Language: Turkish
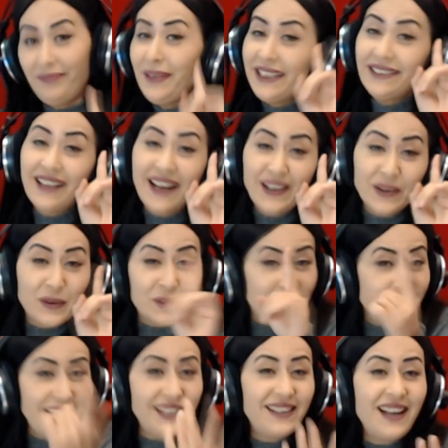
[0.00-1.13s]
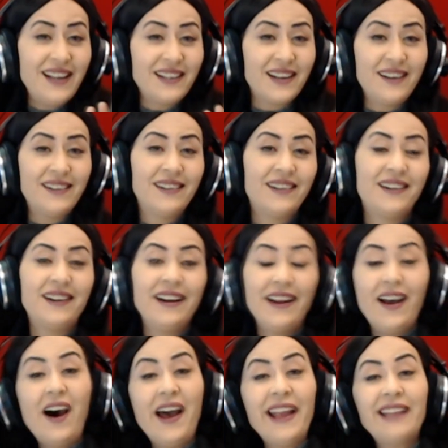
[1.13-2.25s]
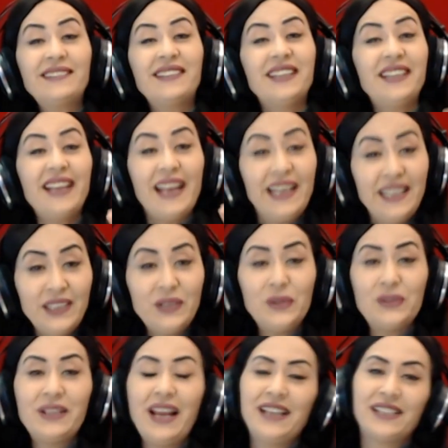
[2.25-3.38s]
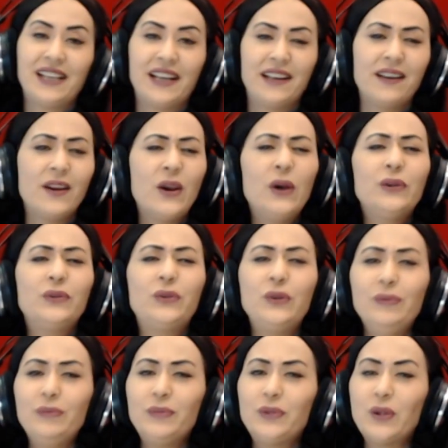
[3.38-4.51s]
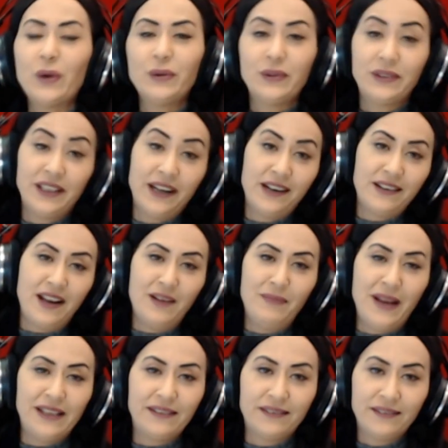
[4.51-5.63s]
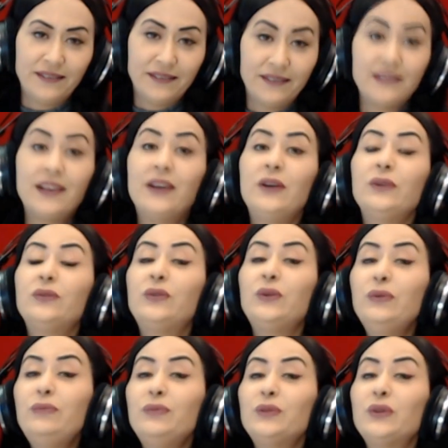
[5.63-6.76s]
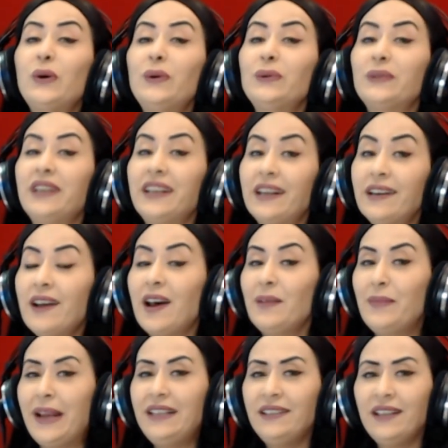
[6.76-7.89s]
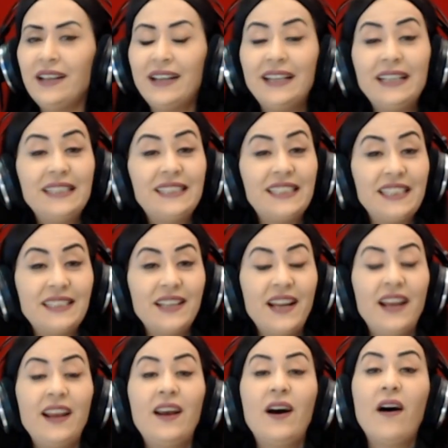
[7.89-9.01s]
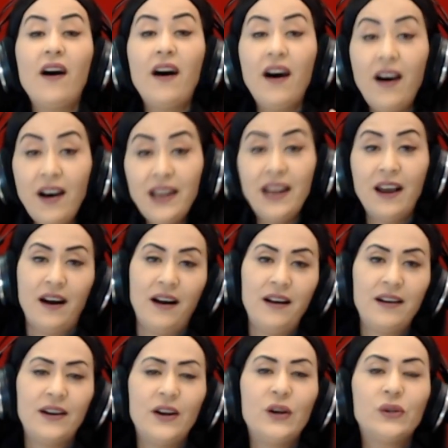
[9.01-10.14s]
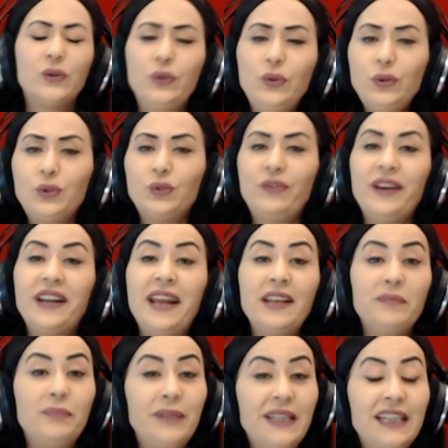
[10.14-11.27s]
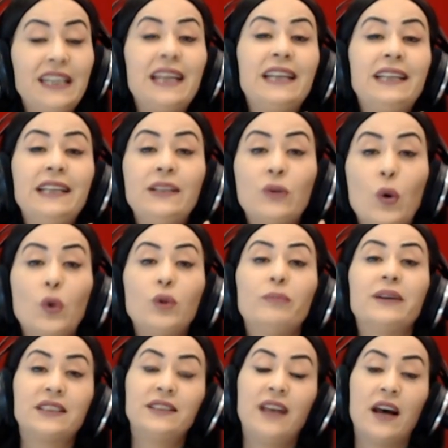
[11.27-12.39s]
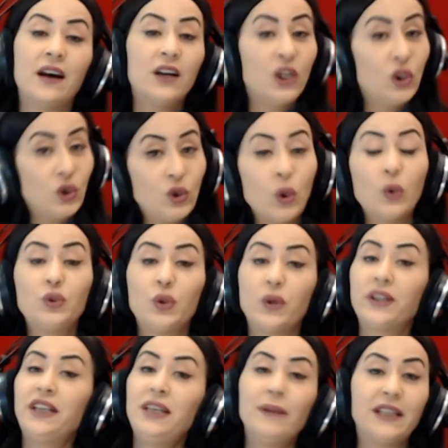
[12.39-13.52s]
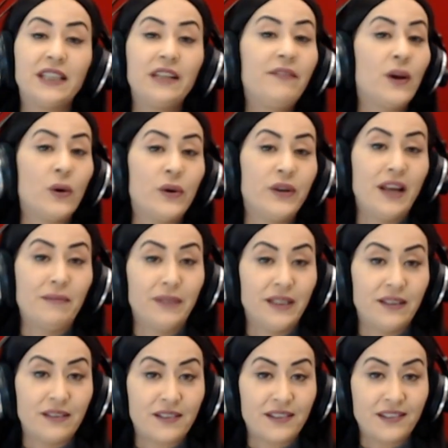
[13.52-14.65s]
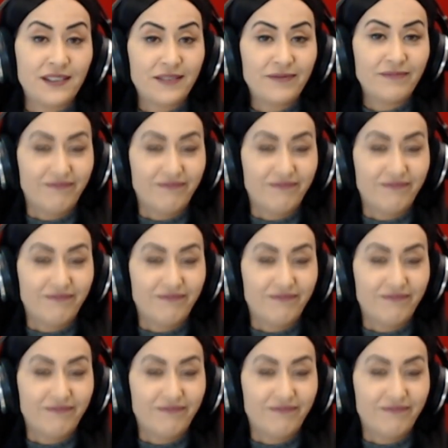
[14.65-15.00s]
Bir tane olsun yeter ya. Hayattaki en güzel şey tüm zorluklara rağmen tüm zorluklara rağmen size hala güç veren birilerinin olması da çok çok kıymetli ve önemlidir.